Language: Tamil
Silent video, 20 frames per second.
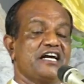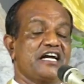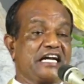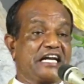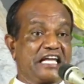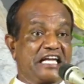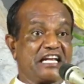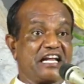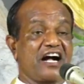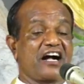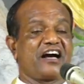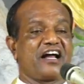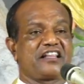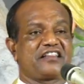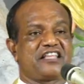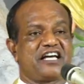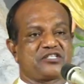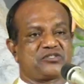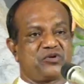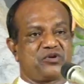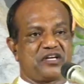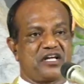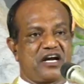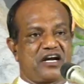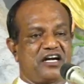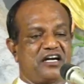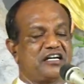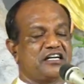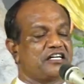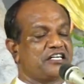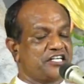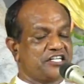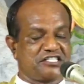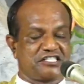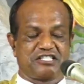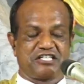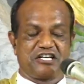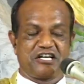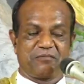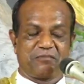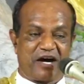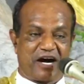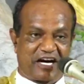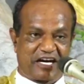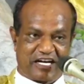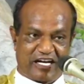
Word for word: நிராகரித்தாக சொல்கிறார்கள் நிச்சயமாக